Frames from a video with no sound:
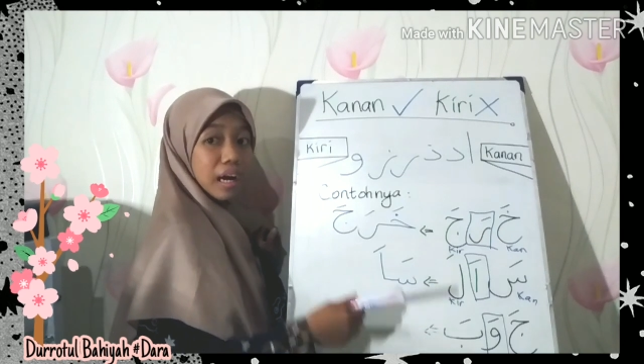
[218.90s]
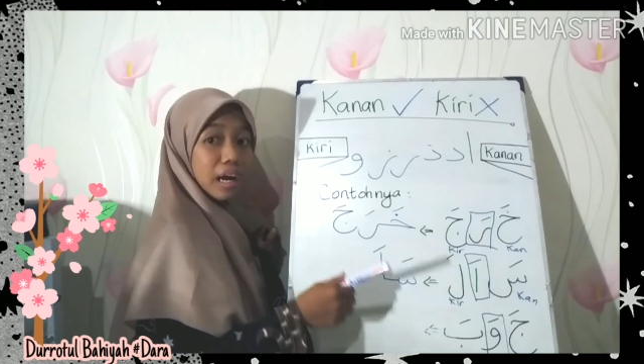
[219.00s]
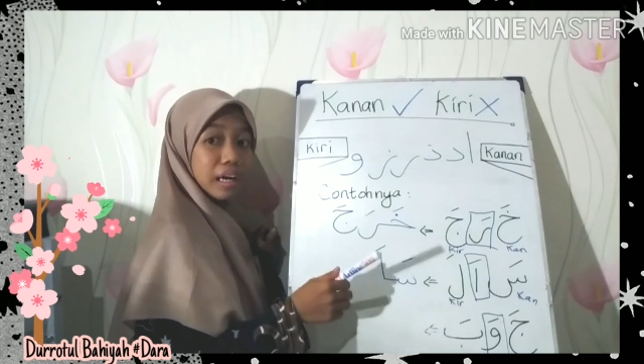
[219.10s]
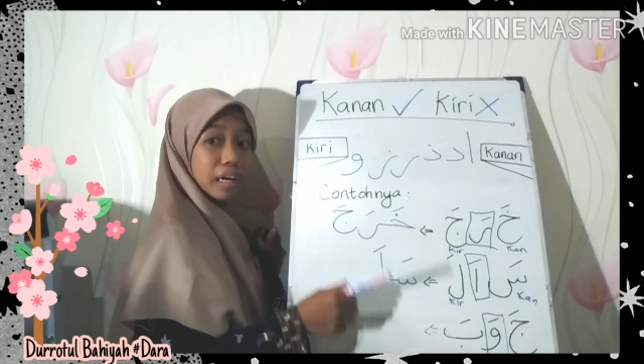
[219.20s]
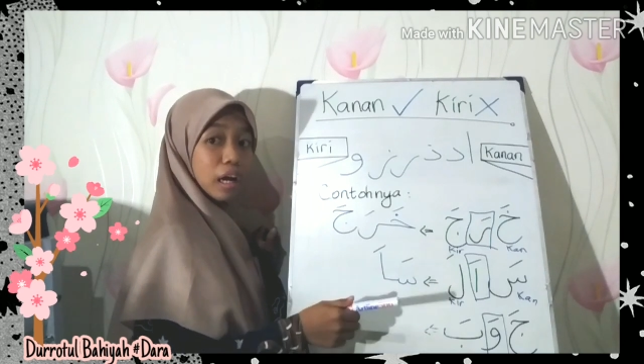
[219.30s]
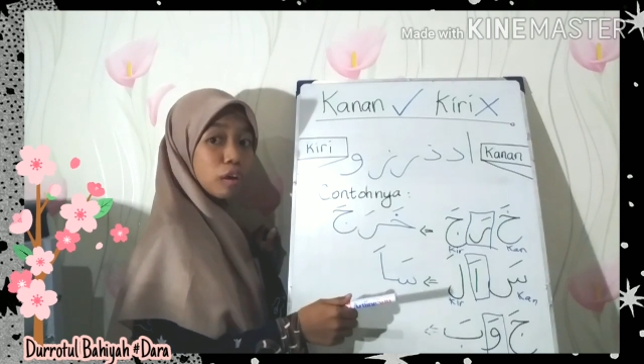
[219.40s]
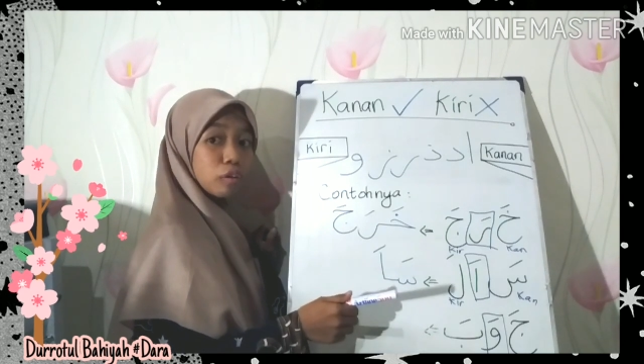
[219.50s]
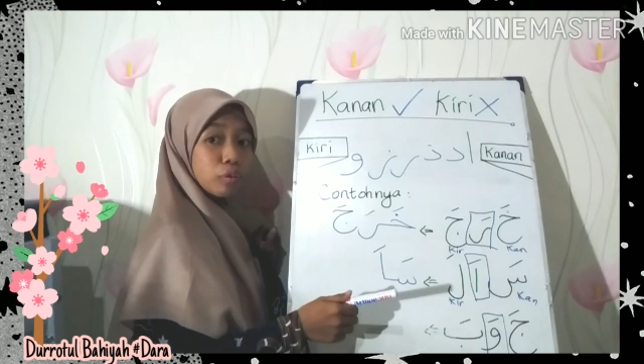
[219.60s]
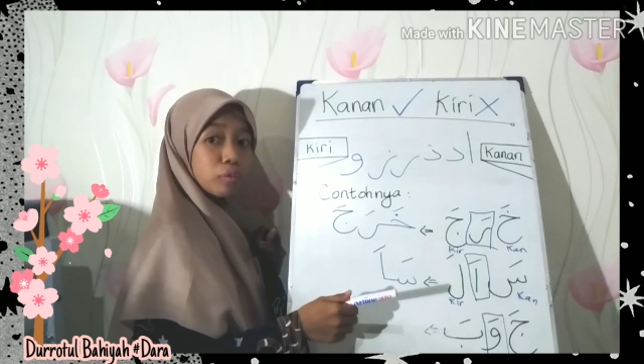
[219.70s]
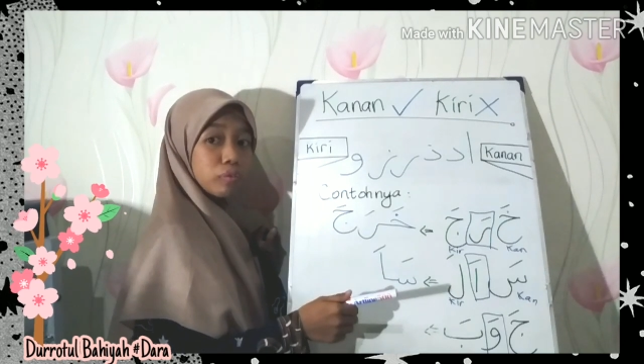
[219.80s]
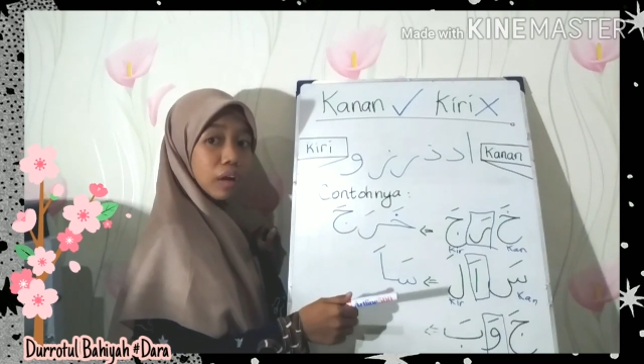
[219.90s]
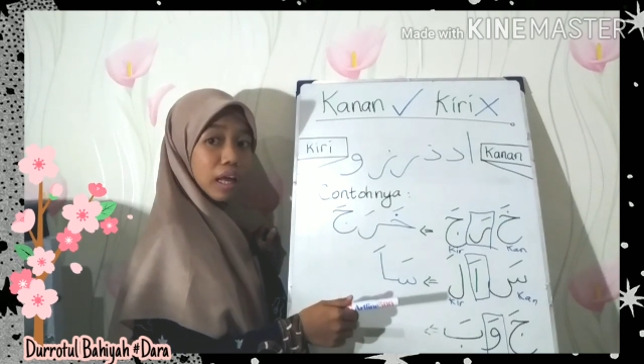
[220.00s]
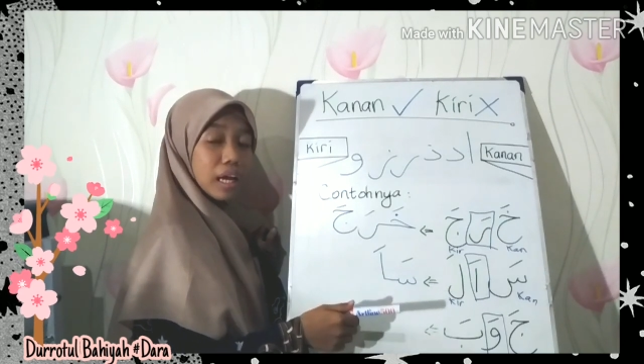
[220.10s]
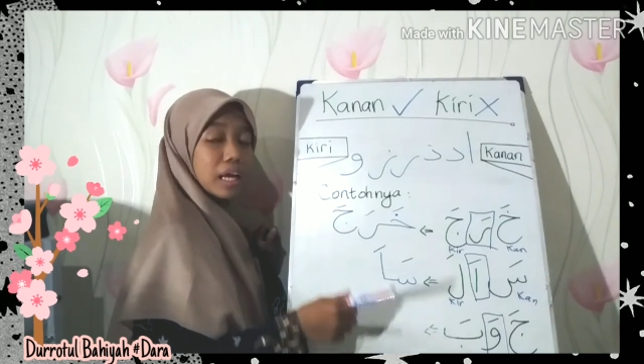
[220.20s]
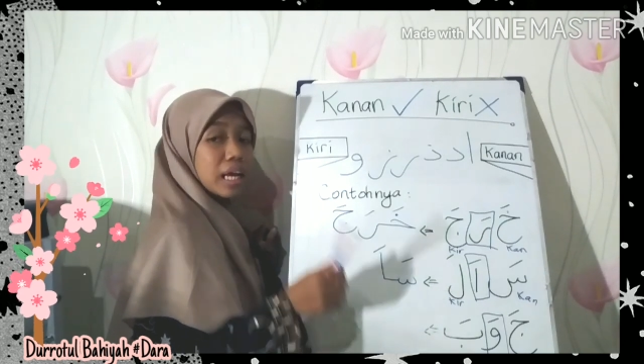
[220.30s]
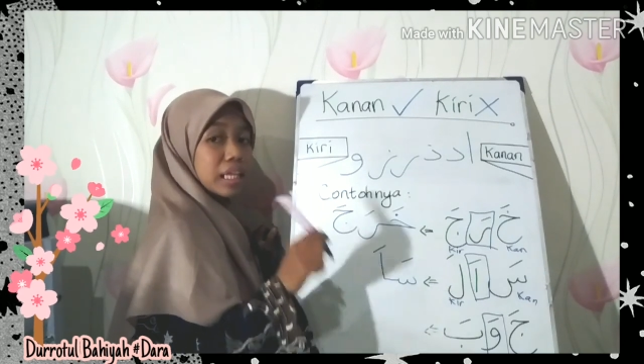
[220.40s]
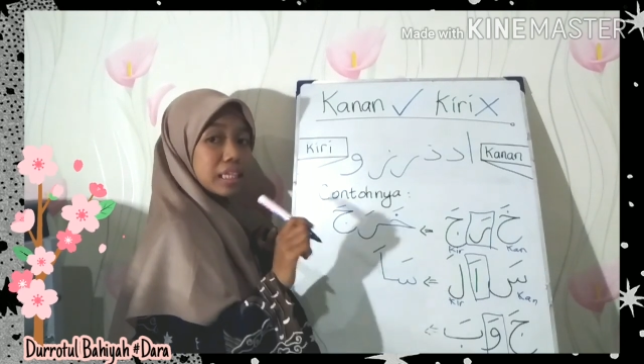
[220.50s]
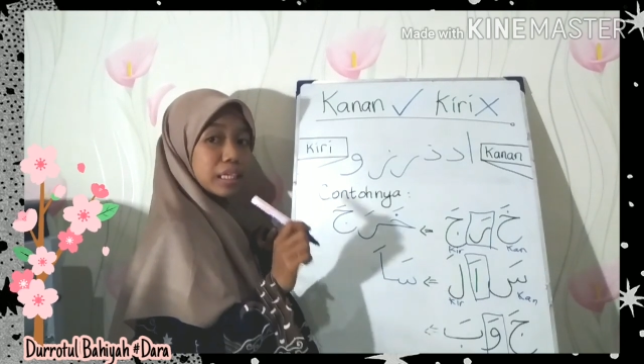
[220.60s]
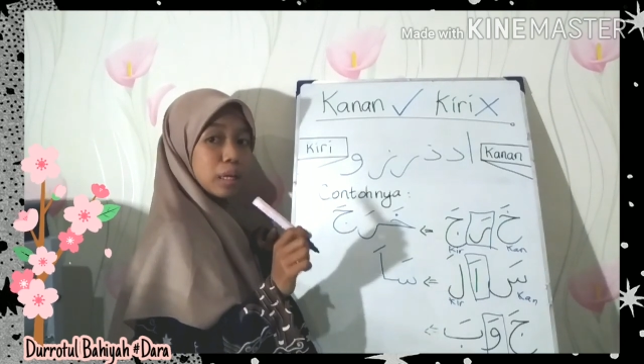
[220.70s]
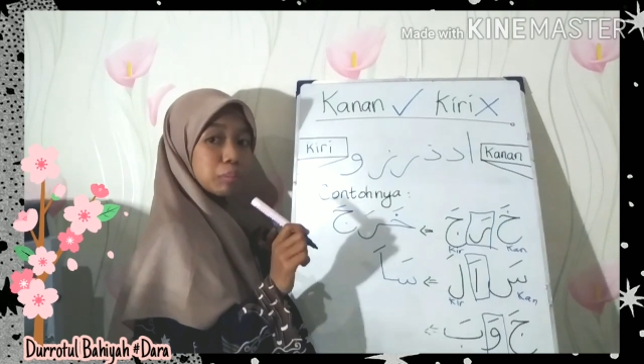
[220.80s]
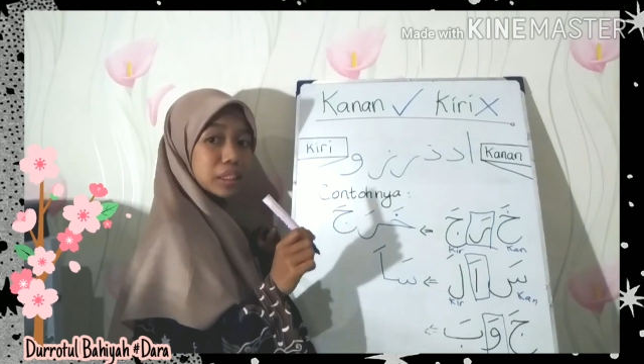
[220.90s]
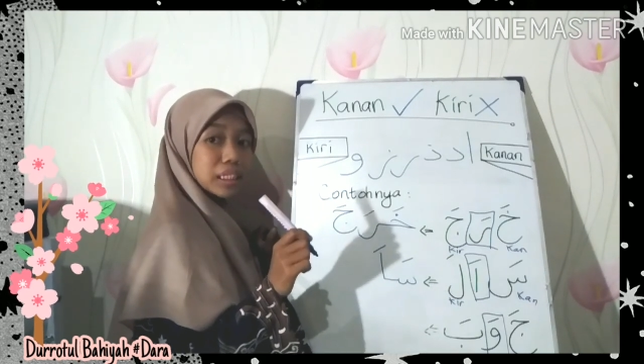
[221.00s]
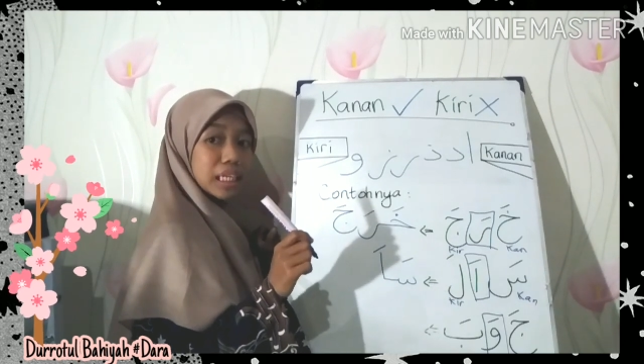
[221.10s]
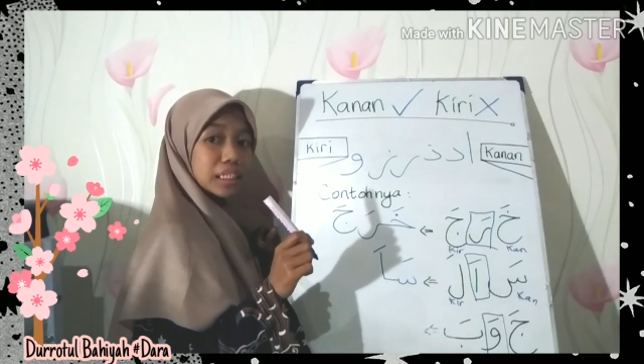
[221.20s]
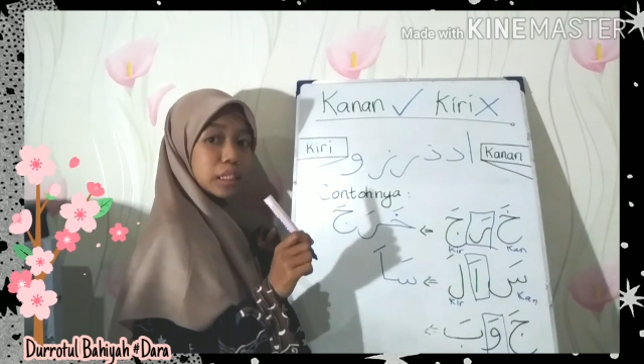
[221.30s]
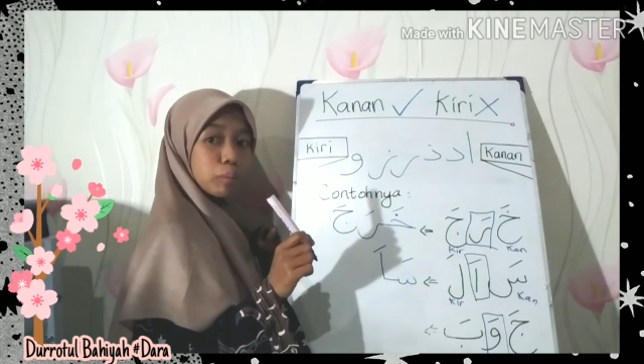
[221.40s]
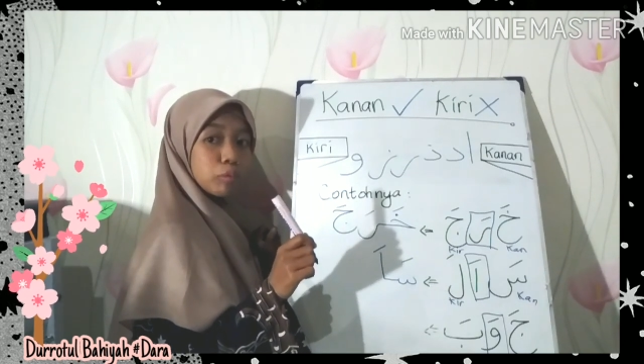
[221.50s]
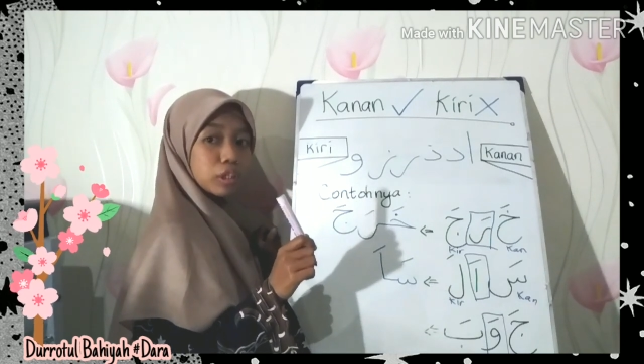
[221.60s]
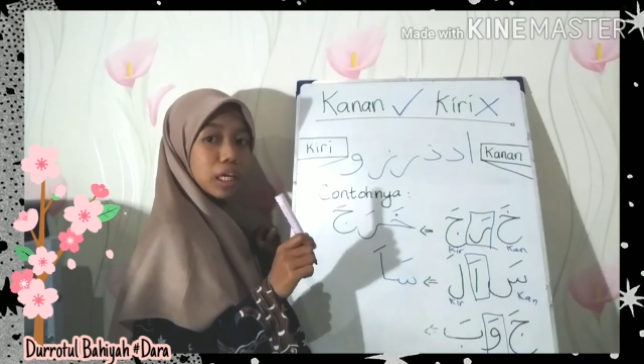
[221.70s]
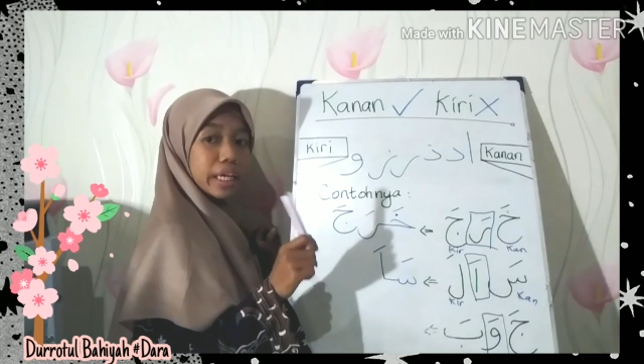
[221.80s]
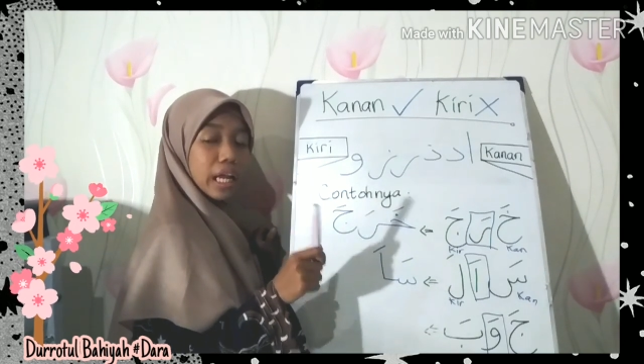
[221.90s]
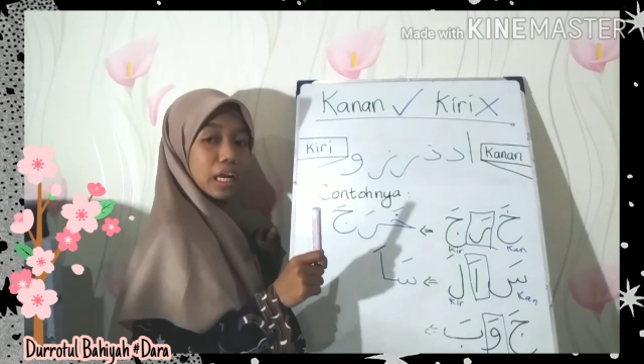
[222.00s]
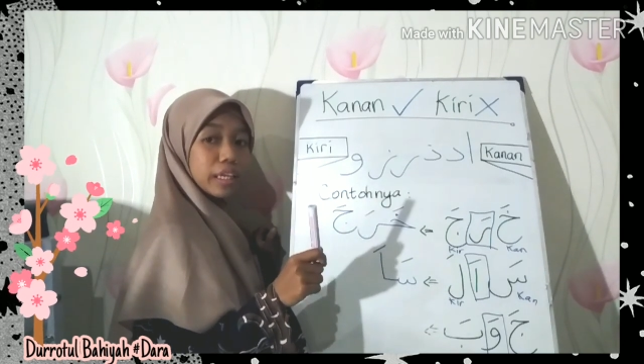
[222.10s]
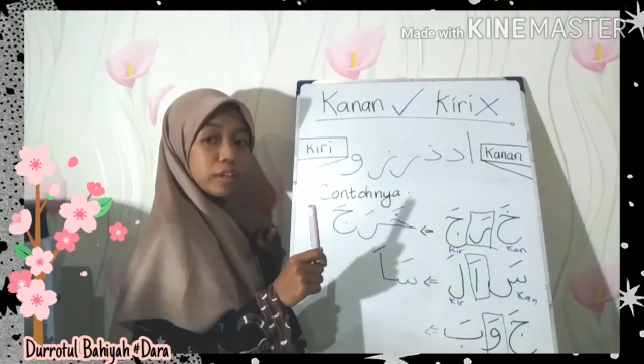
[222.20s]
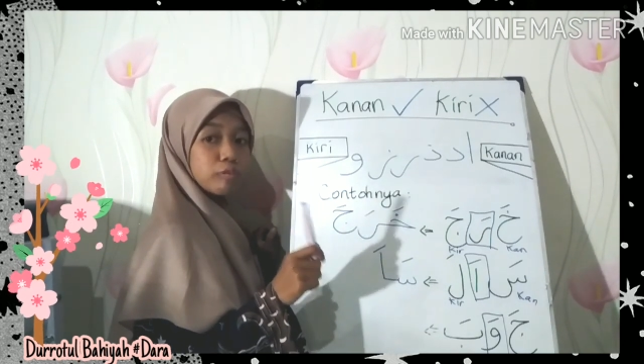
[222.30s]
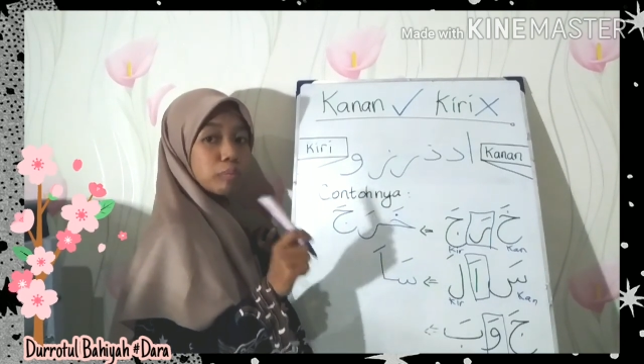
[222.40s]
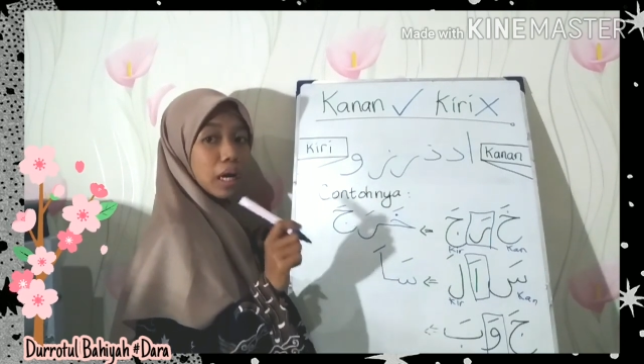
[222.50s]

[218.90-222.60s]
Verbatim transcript: Karena huruf la tidak bisa disambung dengan alif,